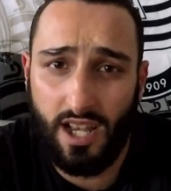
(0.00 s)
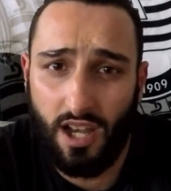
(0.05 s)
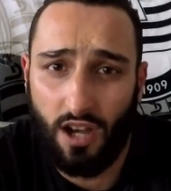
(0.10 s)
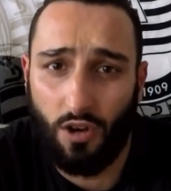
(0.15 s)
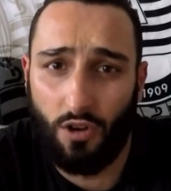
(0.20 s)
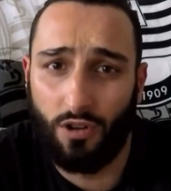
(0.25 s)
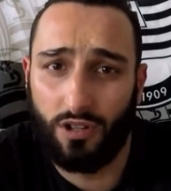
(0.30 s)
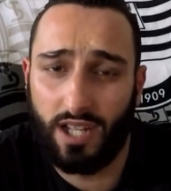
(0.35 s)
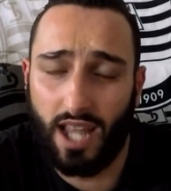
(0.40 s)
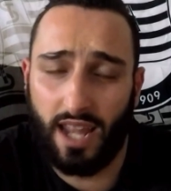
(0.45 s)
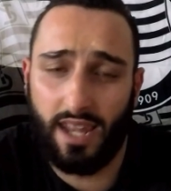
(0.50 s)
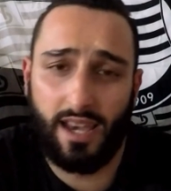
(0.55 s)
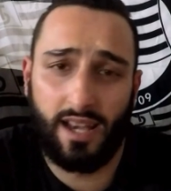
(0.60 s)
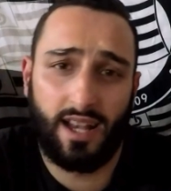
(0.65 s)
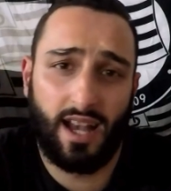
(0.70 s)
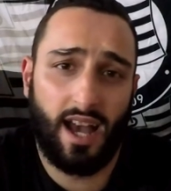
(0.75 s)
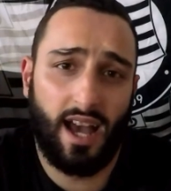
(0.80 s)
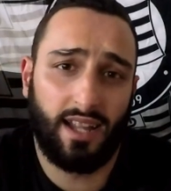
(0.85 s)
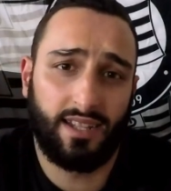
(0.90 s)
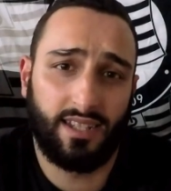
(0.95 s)
und
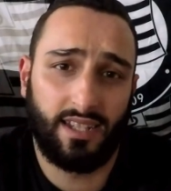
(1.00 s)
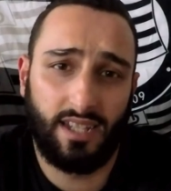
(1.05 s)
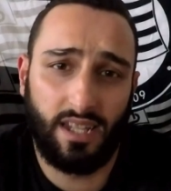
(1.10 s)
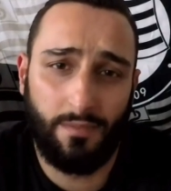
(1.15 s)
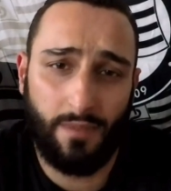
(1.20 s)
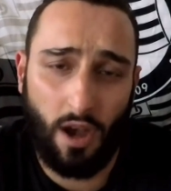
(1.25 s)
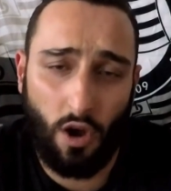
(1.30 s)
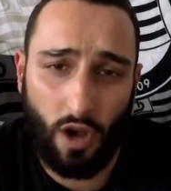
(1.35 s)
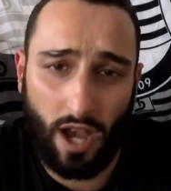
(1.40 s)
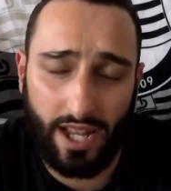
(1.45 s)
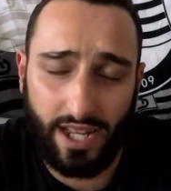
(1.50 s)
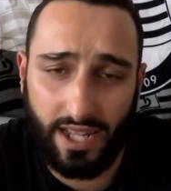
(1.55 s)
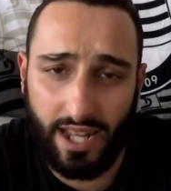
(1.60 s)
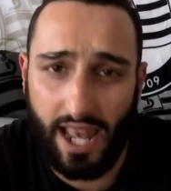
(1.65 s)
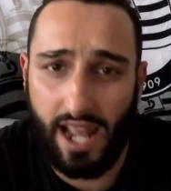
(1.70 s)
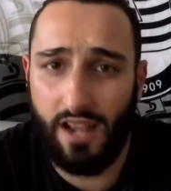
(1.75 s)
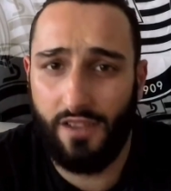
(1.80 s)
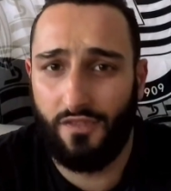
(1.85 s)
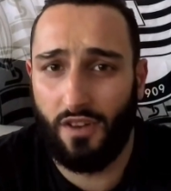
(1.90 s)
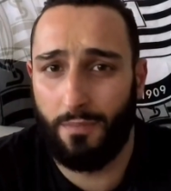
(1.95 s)
Lanaka hat dann eben auch einen
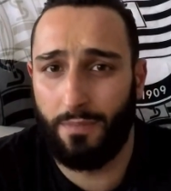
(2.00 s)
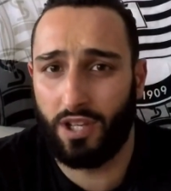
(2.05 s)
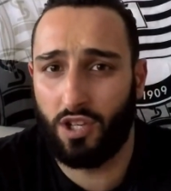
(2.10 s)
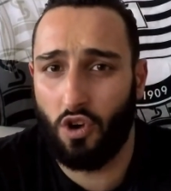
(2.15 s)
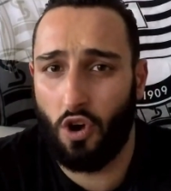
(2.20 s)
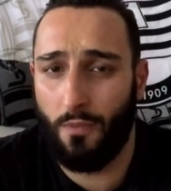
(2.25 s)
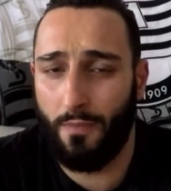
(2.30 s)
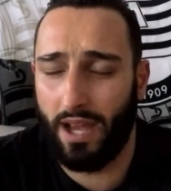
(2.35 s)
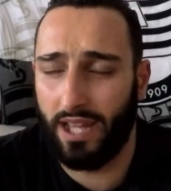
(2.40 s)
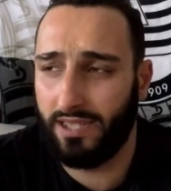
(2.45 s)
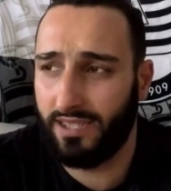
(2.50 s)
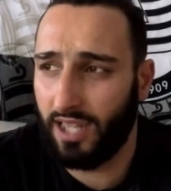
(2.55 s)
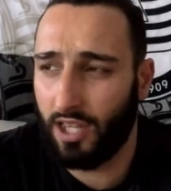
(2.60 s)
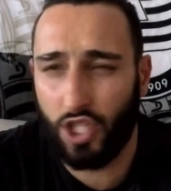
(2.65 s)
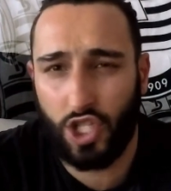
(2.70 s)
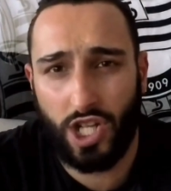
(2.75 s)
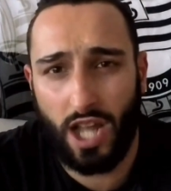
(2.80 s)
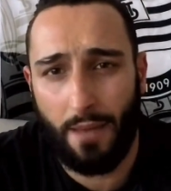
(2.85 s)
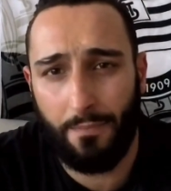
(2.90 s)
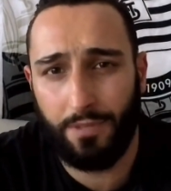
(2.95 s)
Elfer bekommen, ein sehr
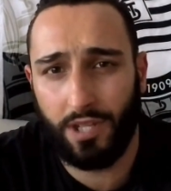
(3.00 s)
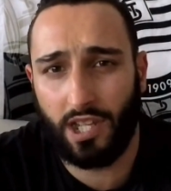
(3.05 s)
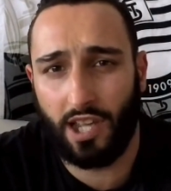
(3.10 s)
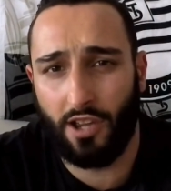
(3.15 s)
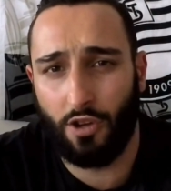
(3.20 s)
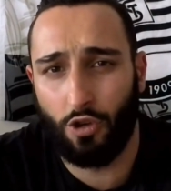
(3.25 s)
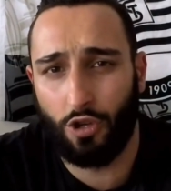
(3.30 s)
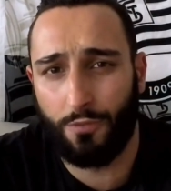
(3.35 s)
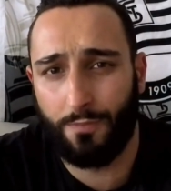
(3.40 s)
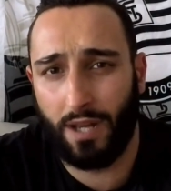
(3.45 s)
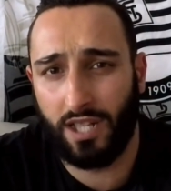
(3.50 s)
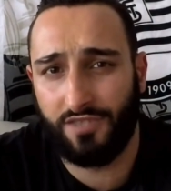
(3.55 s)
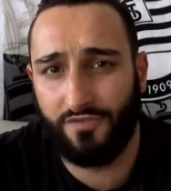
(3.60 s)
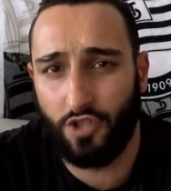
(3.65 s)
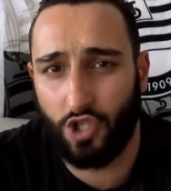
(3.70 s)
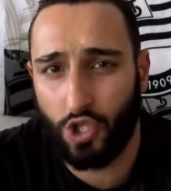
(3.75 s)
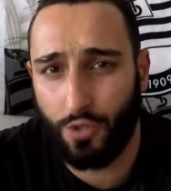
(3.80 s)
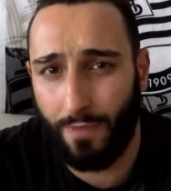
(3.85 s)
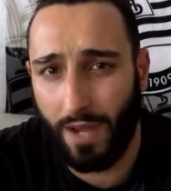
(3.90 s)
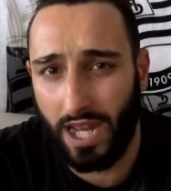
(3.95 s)
schlampiger Rückpass
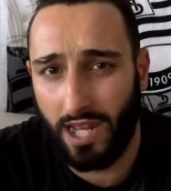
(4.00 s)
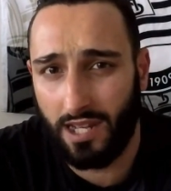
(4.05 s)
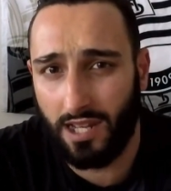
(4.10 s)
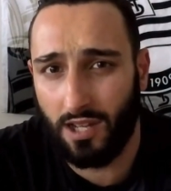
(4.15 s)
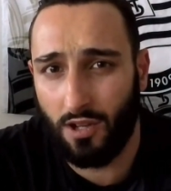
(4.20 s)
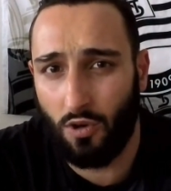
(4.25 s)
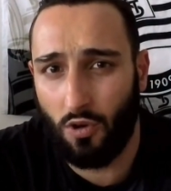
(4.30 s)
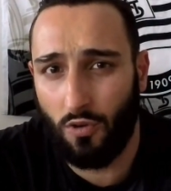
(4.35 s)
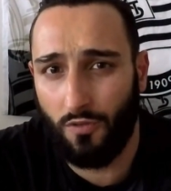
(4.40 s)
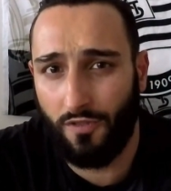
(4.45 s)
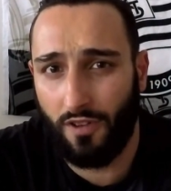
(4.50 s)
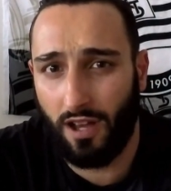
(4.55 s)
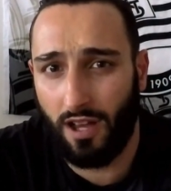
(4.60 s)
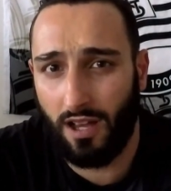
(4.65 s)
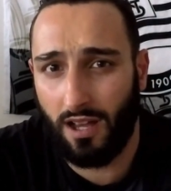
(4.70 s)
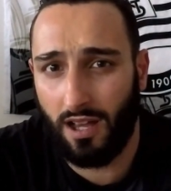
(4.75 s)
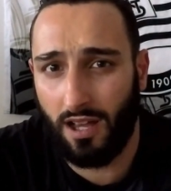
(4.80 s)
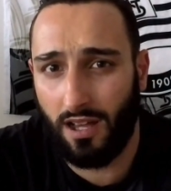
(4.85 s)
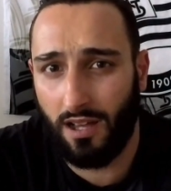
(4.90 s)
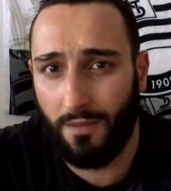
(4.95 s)
von
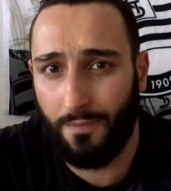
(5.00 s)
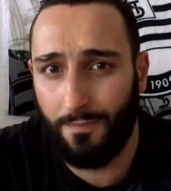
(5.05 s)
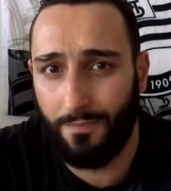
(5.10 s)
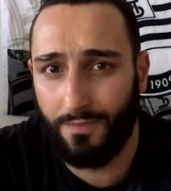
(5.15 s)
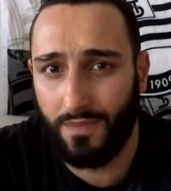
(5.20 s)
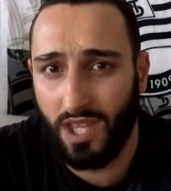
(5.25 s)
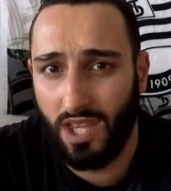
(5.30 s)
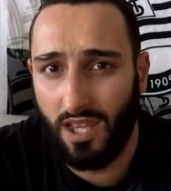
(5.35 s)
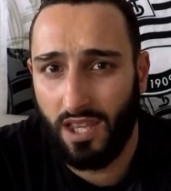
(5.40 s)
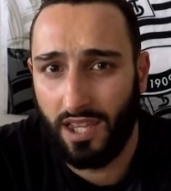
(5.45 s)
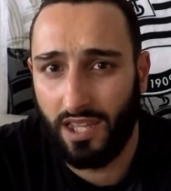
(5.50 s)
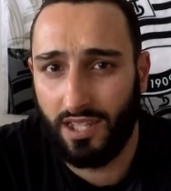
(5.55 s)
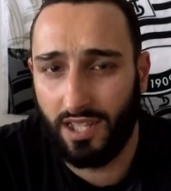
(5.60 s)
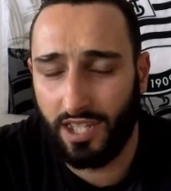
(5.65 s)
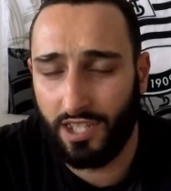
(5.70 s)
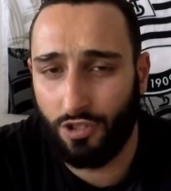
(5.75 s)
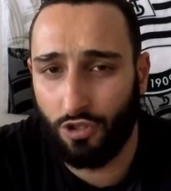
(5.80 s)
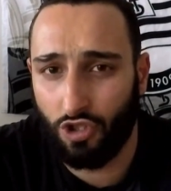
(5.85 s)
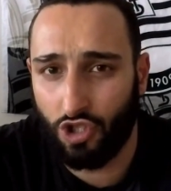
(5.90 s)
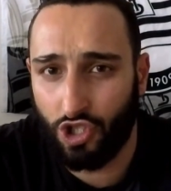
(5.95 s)
Spendelhofer ähm, in
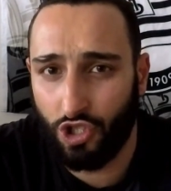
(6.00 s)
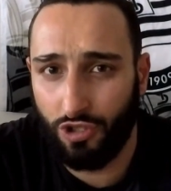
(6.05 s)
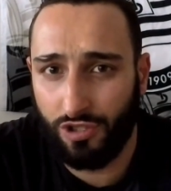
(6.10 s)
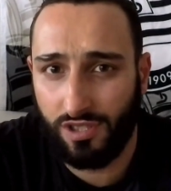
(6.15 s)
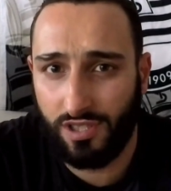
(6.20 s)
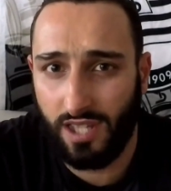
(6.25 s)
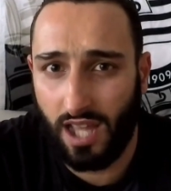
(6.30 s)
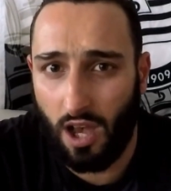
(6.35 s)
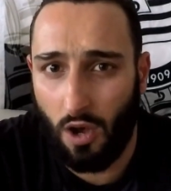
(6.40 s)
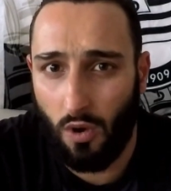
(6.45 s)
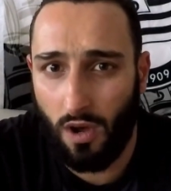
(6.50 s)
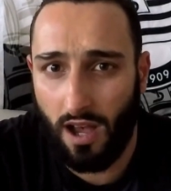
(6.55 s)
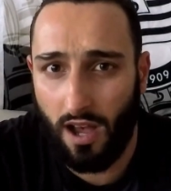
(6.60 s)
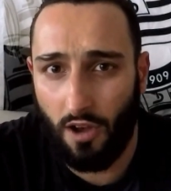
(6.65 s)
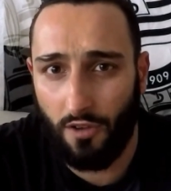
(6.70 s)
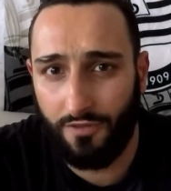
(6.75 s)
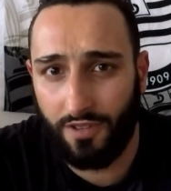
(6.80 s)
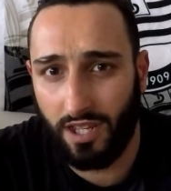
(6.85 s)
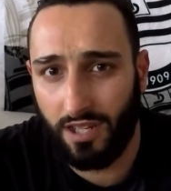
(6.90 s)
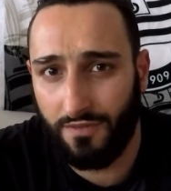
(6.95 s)
Richtung Schützenhauer.
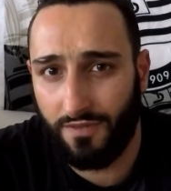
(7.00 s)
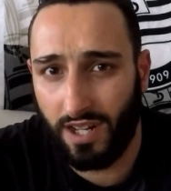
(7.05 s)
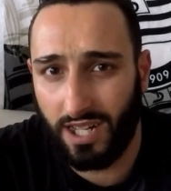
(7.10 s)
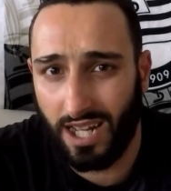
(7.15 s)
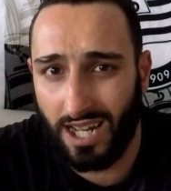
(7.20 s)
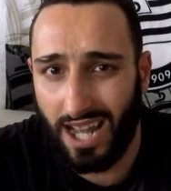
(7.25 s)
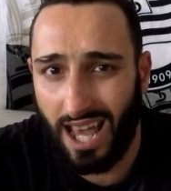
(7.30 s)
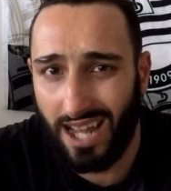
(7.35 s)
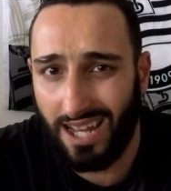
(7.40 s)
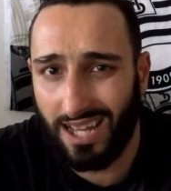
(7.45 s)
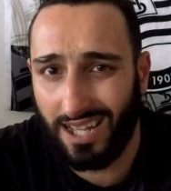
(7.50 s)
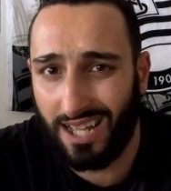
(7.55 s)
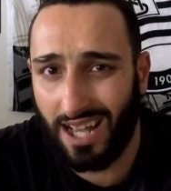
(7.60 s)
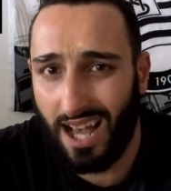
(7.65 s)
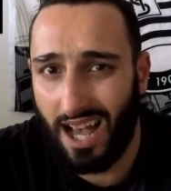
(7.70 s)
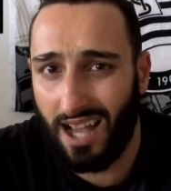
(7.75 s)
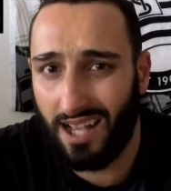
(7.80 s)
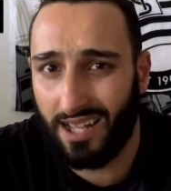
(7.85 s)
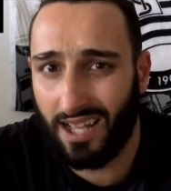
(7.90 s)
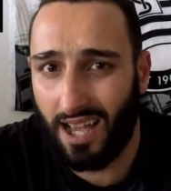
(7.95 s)
Auf jeden Fall der
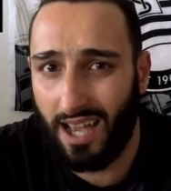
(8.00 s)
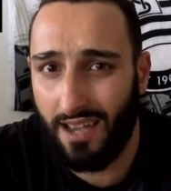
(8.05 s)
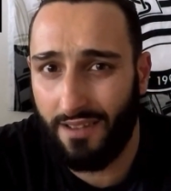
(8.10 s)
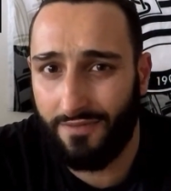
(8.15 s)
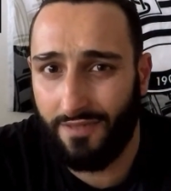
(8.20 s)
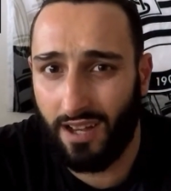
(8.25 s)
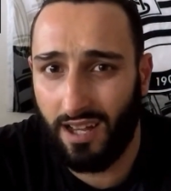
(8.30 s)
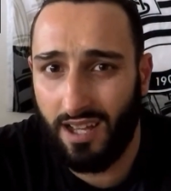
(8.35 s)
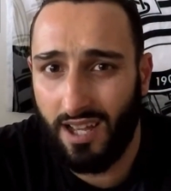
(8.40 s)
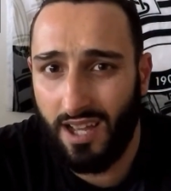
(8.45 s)
Lanaka-Angreifer